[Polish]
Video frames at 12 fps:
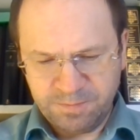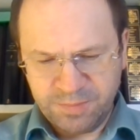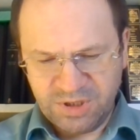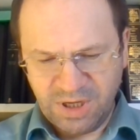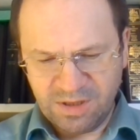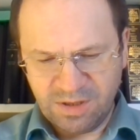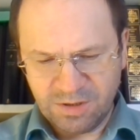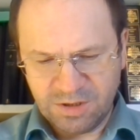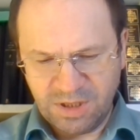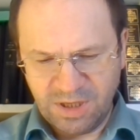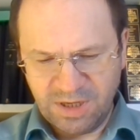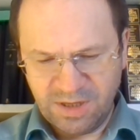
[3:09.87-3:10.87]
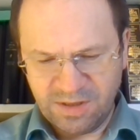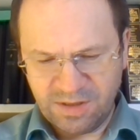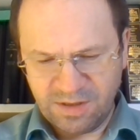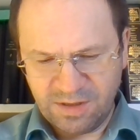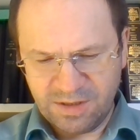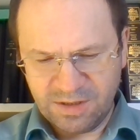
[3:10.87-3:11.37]
Przetoż
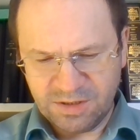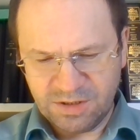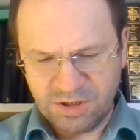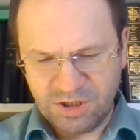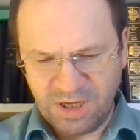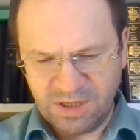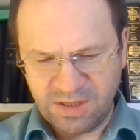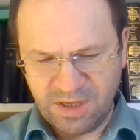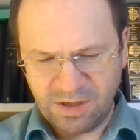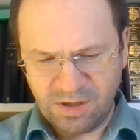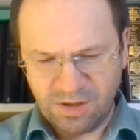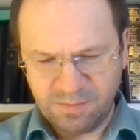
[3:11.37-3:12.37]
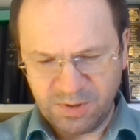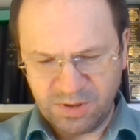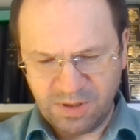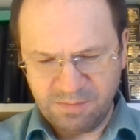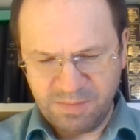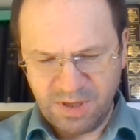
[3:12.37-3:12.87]
teraz żadnego
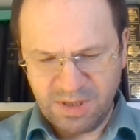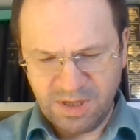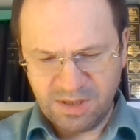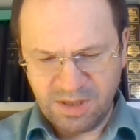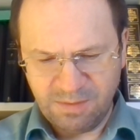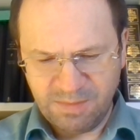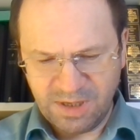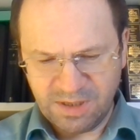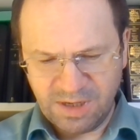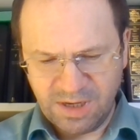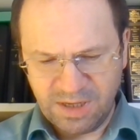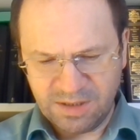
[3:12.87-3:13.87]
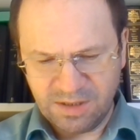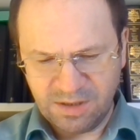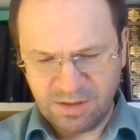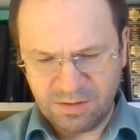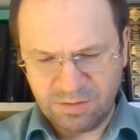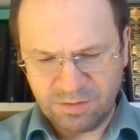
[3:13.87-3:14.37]
potępienia nie ma dla
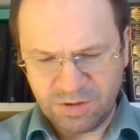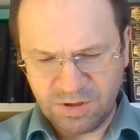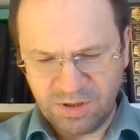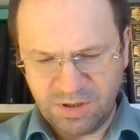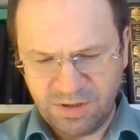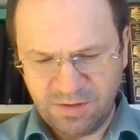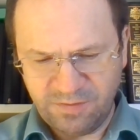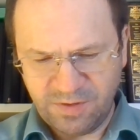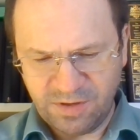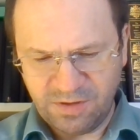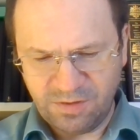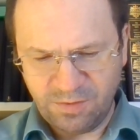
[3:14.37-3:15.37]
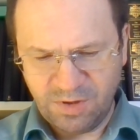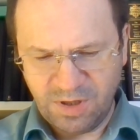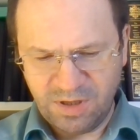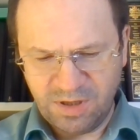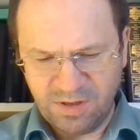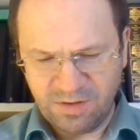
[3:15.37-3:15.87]
tych, którzy w Chrystusie
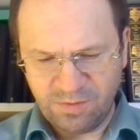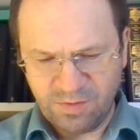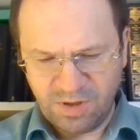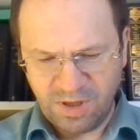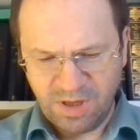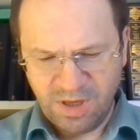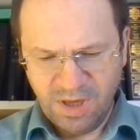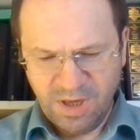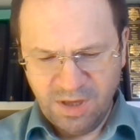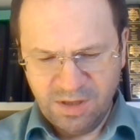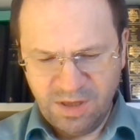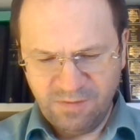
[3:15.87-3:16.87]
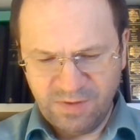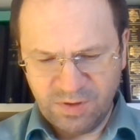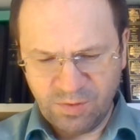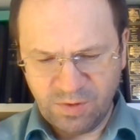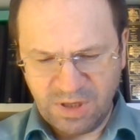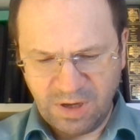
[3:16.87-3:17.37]
Jezusie nie
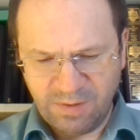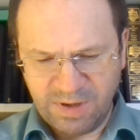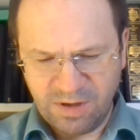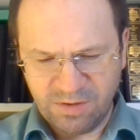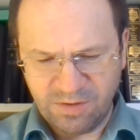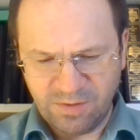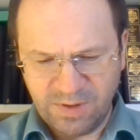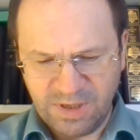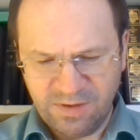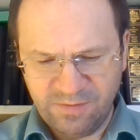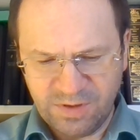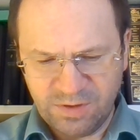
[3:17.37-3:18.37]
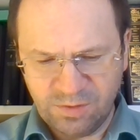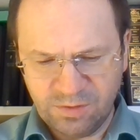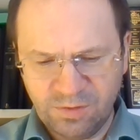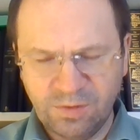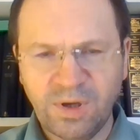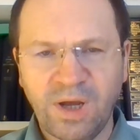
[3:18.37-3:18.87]
według ciała chodzą, ale według
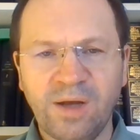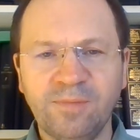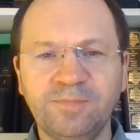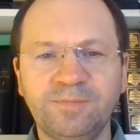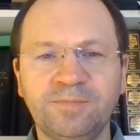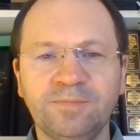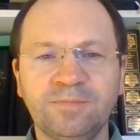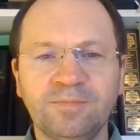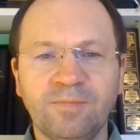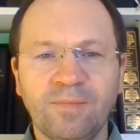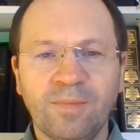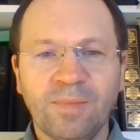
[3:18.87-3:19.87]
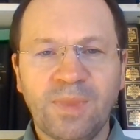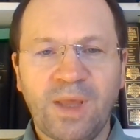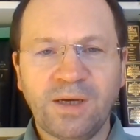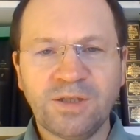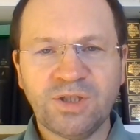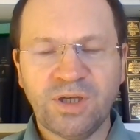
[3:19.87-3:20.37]
ducha.
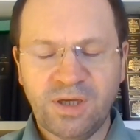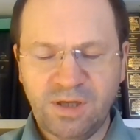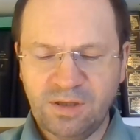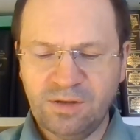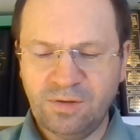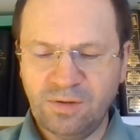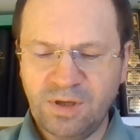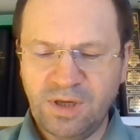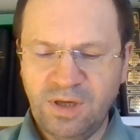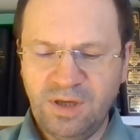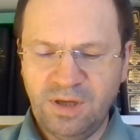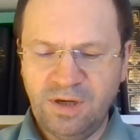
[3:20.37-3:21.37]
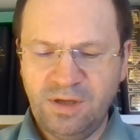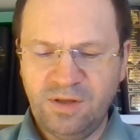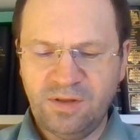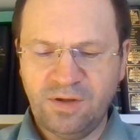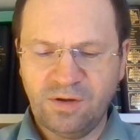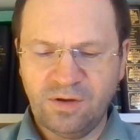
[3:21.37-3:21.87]
Także drugi
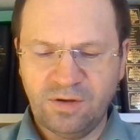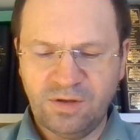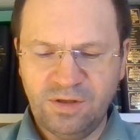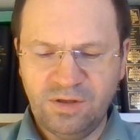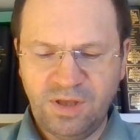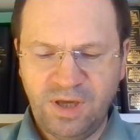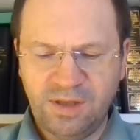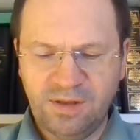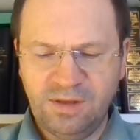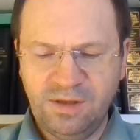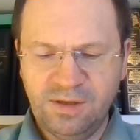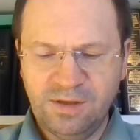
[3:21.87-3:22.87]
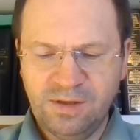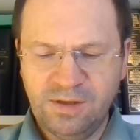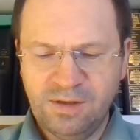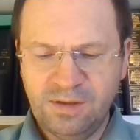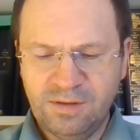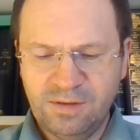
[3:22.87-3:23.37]
list do Koryntian,
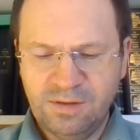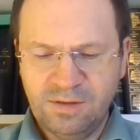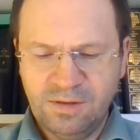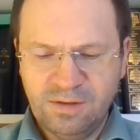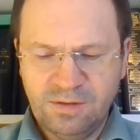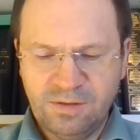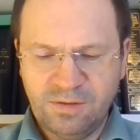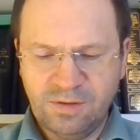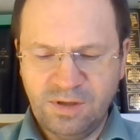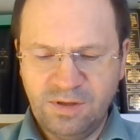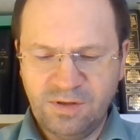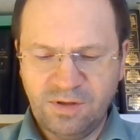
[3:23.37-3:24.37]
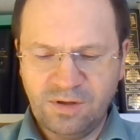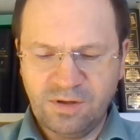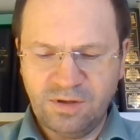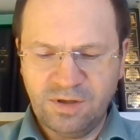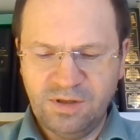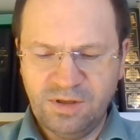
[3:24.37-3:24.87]
drugi list do
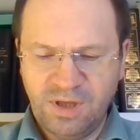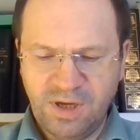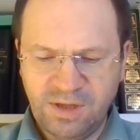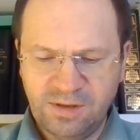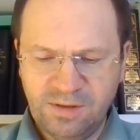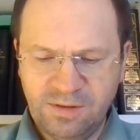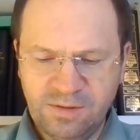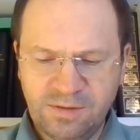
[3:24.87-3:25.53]
Koryntian,